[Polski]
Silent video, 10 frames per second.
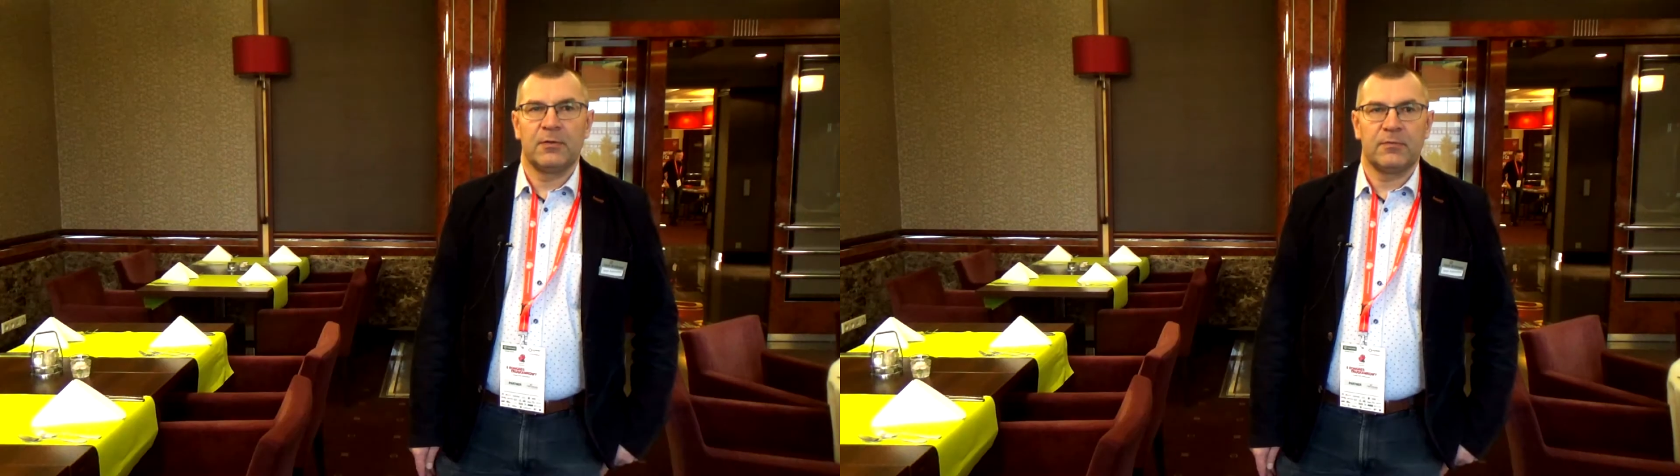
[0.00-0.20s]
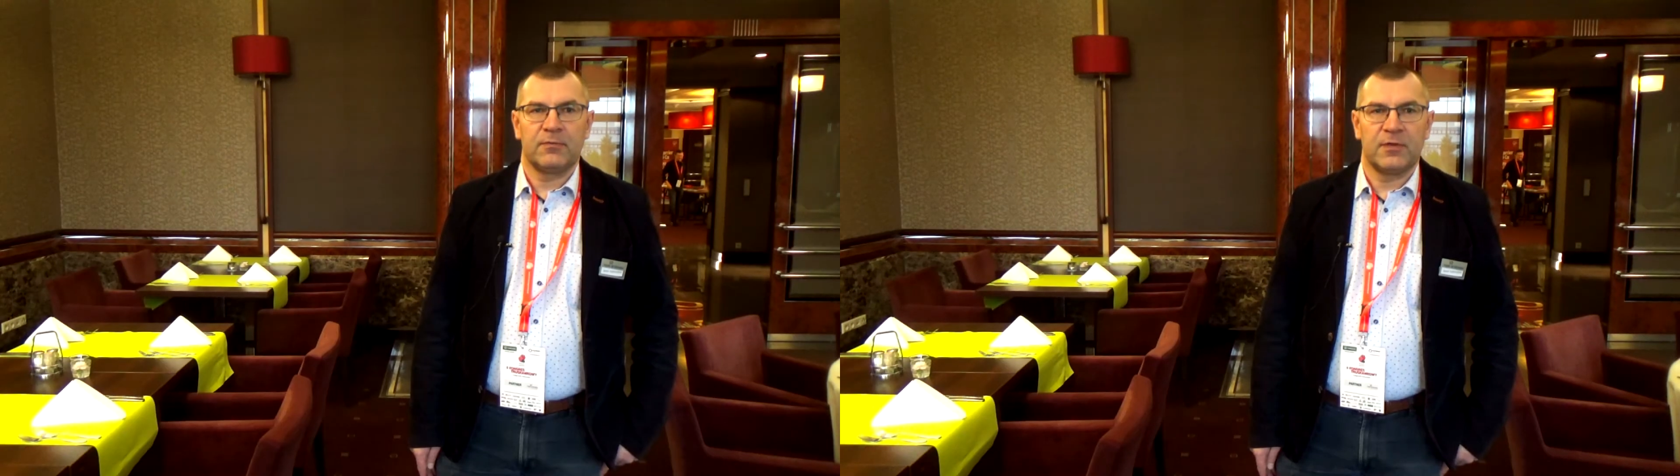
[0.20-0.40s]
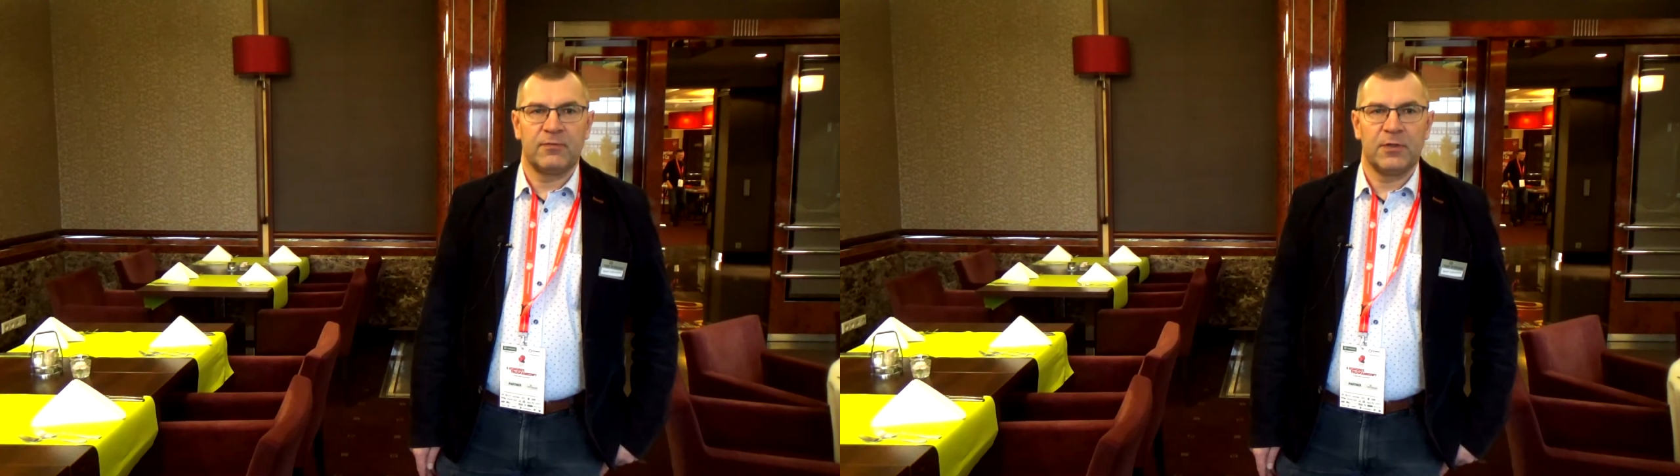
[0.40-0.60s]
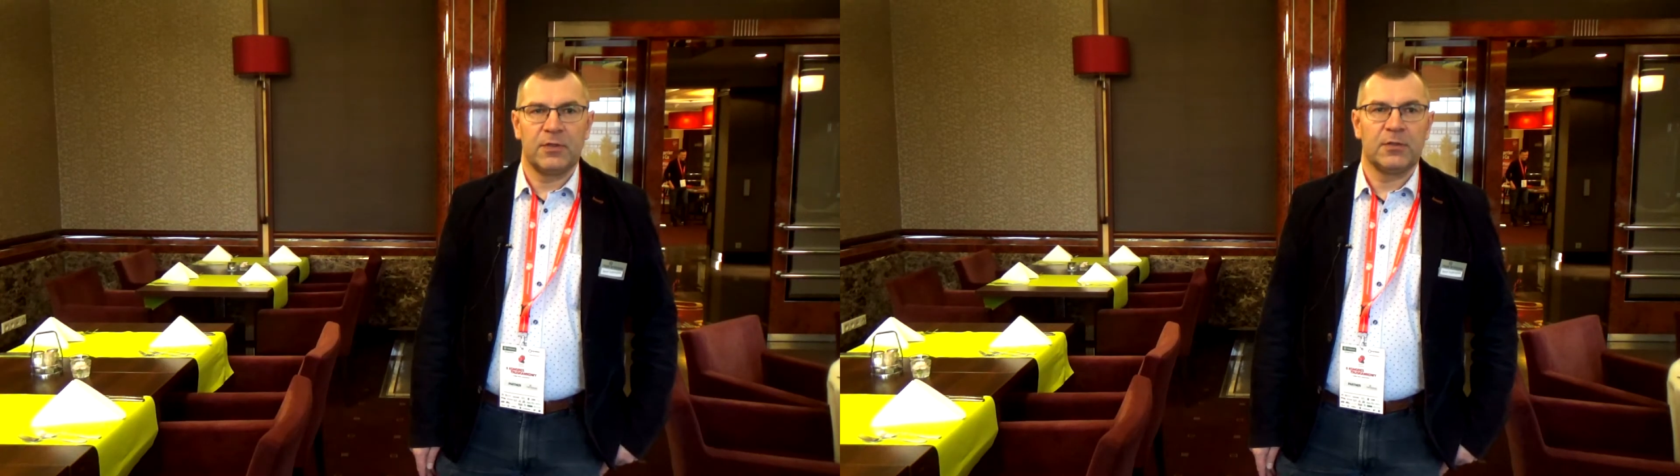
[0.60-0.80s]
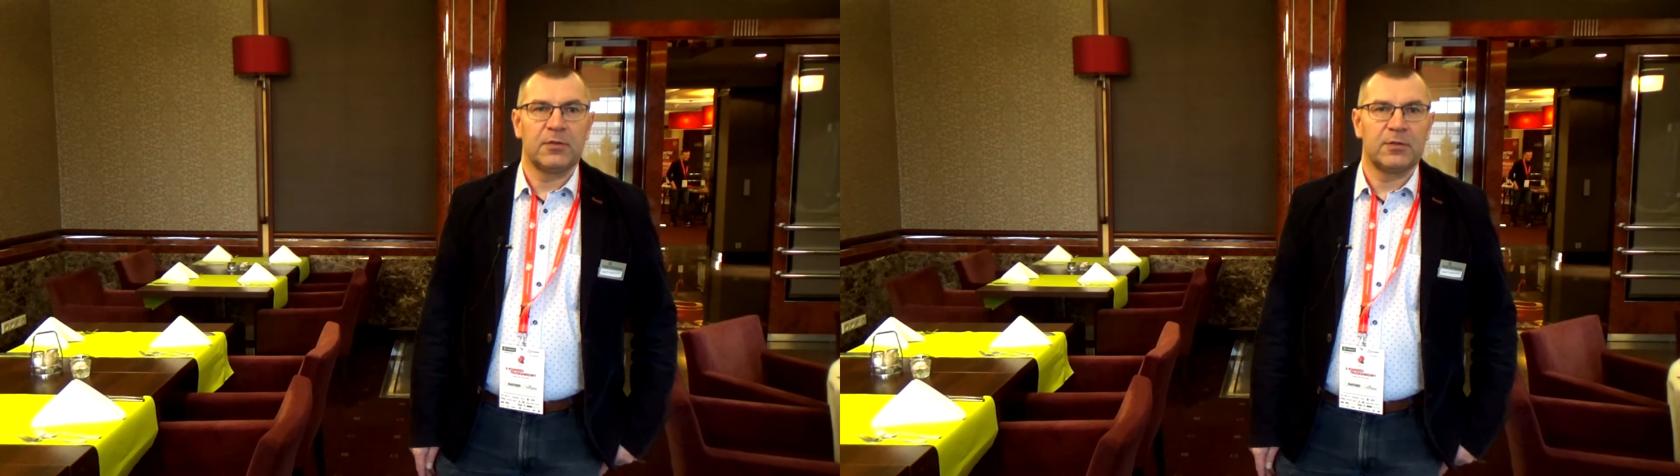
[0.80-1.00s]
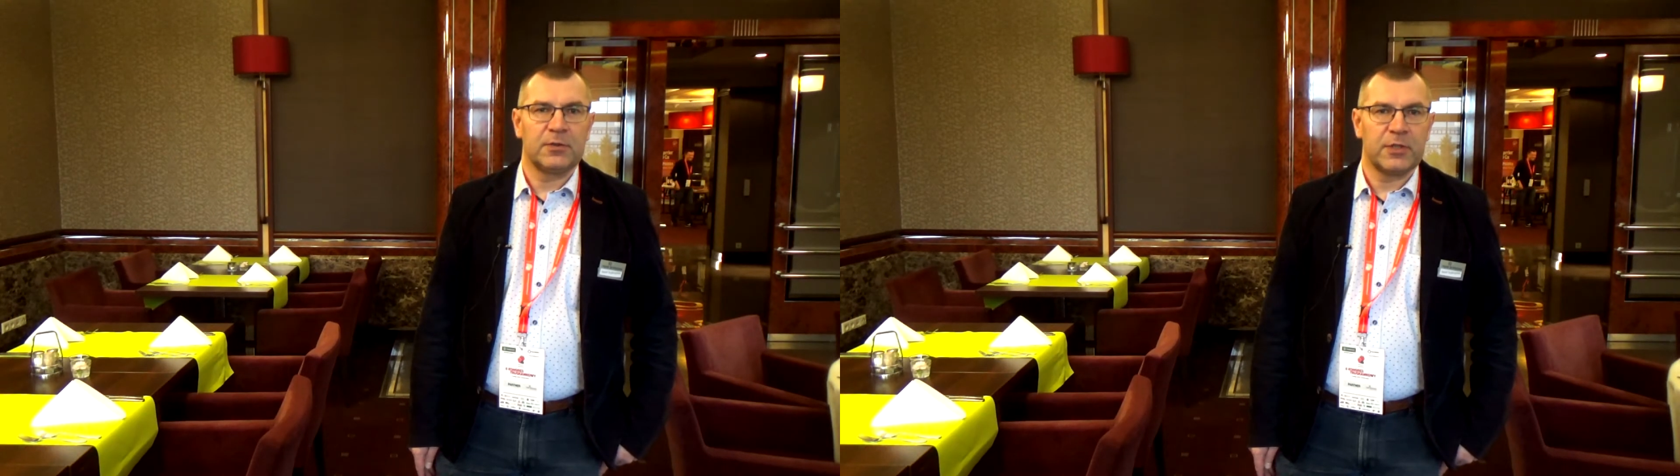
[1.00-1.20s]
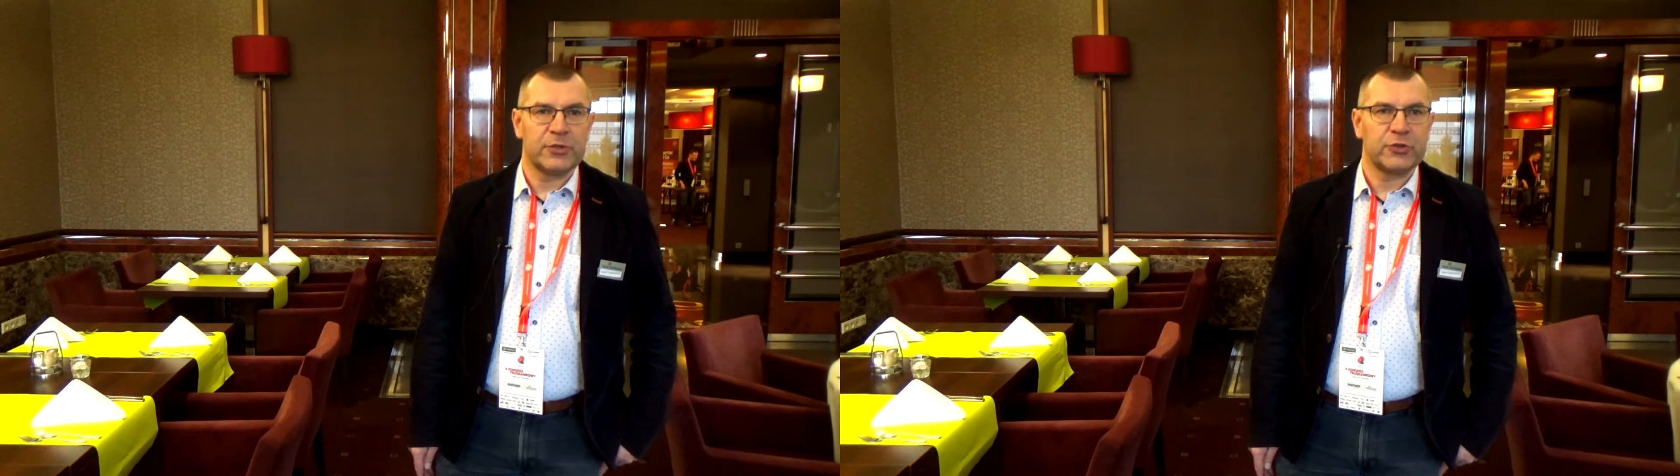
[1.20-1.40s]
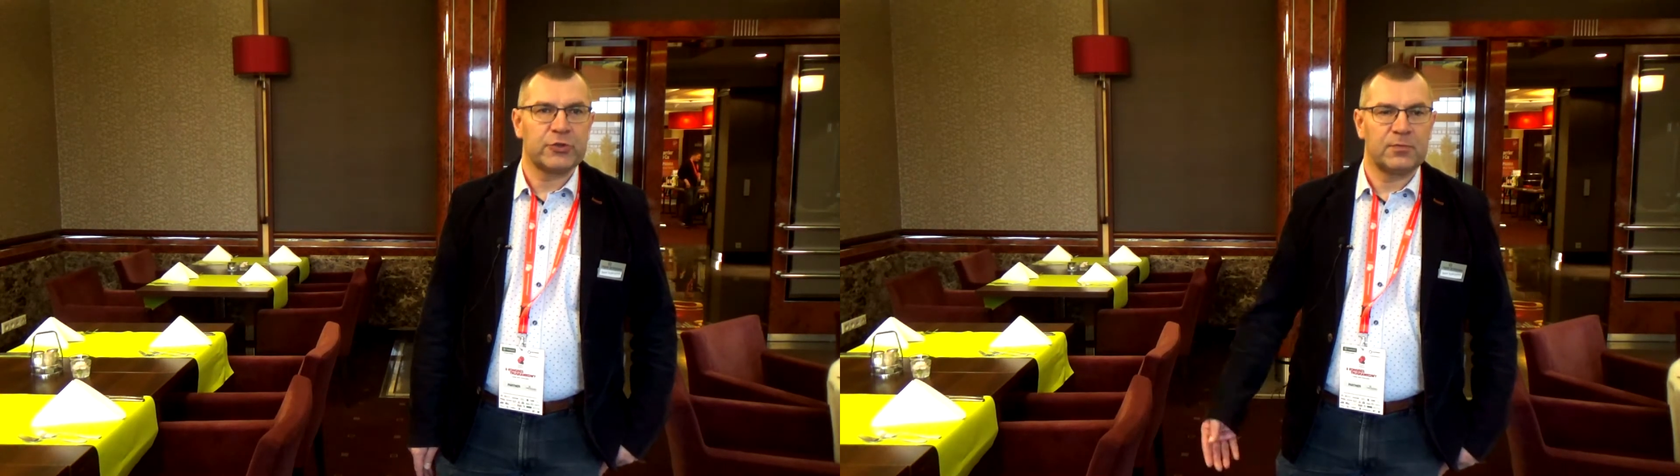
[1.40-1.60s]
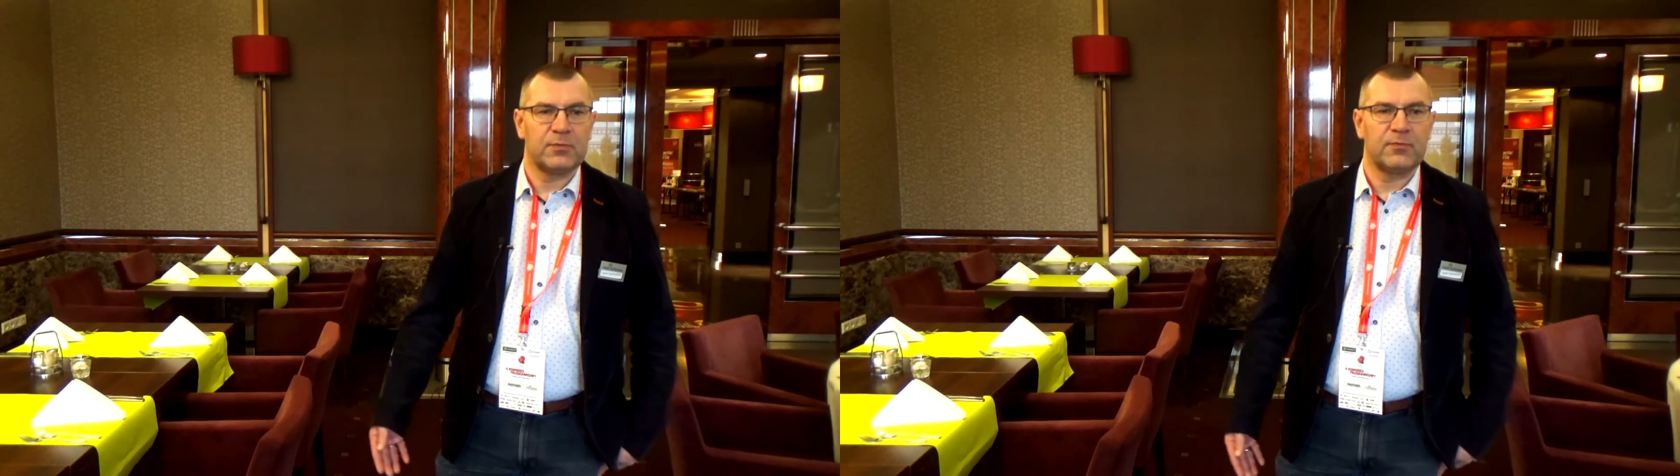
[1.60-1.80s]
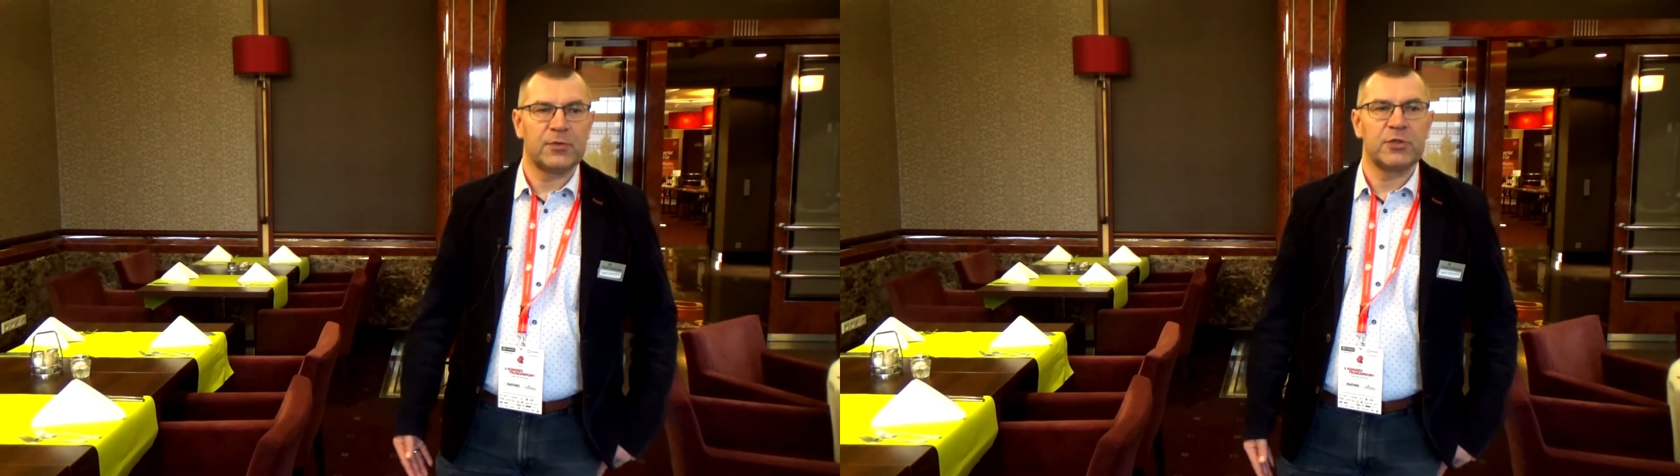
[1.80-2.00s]
W tej chwili też
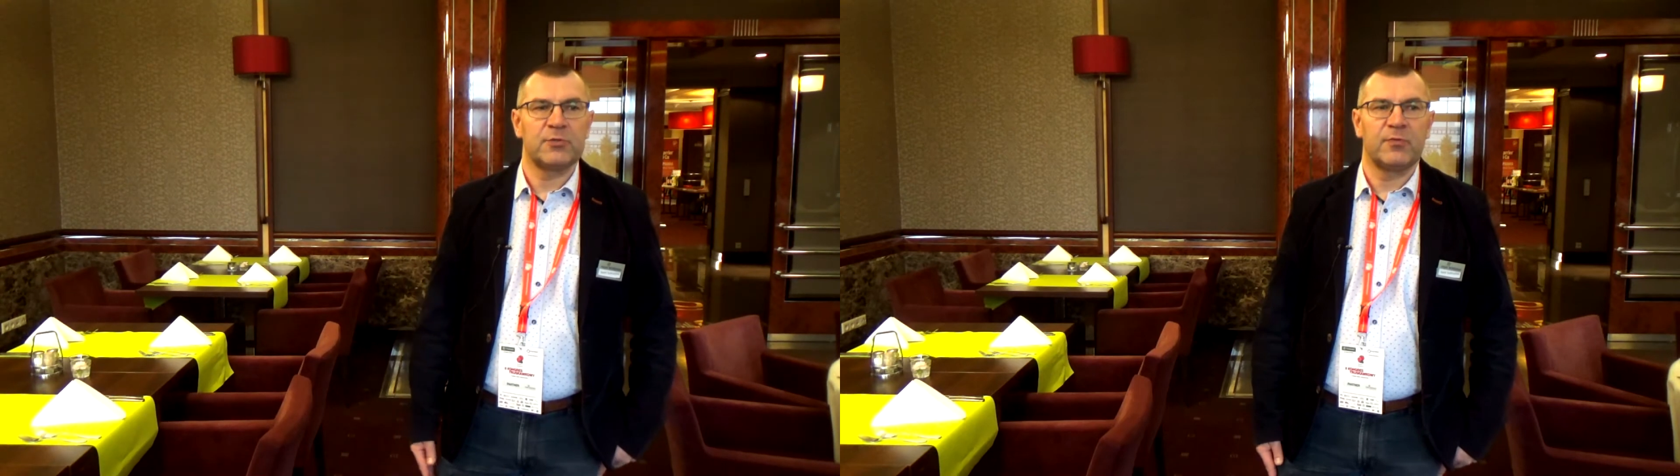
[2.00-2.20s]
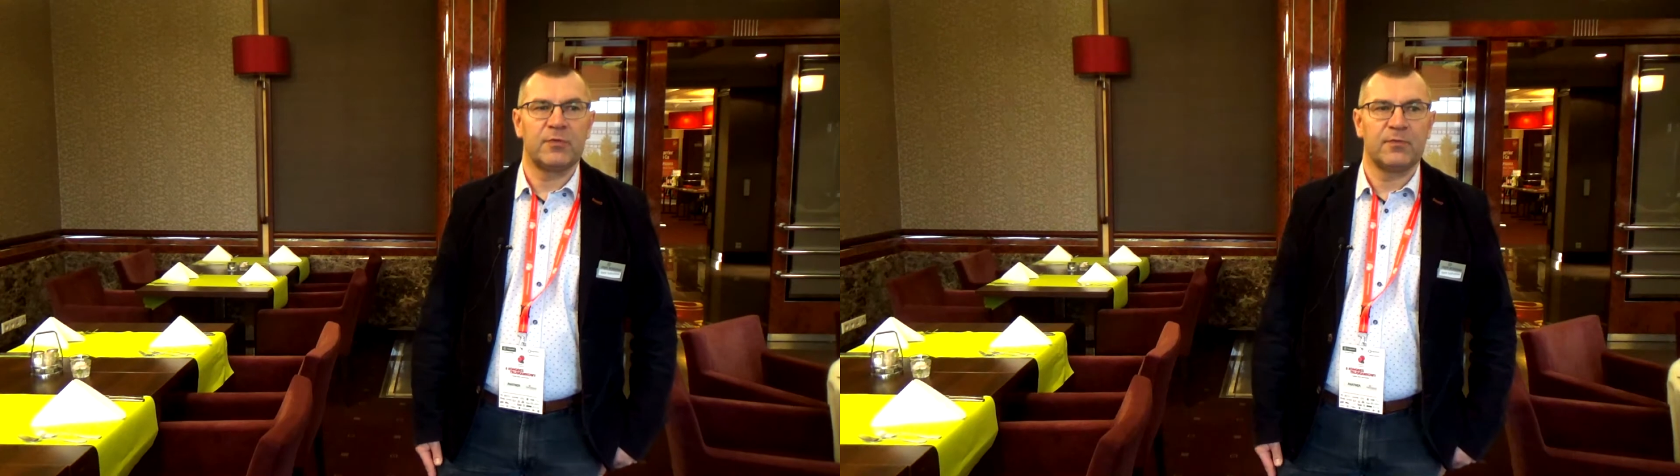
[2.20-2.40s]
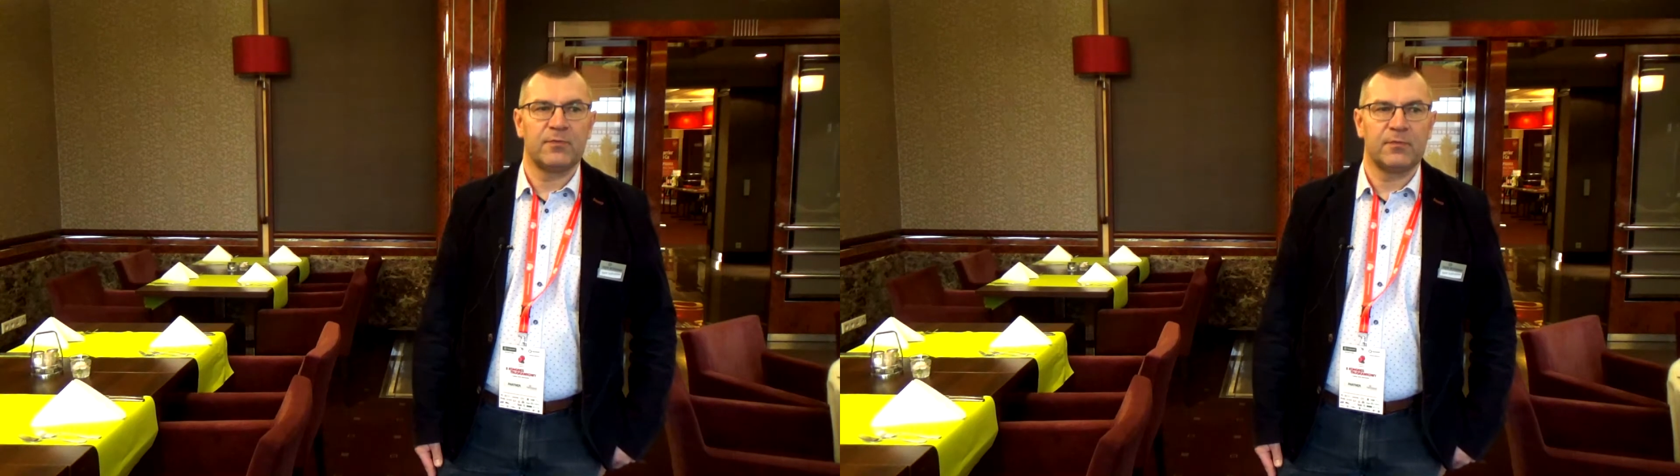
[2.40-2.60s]
weszliśmy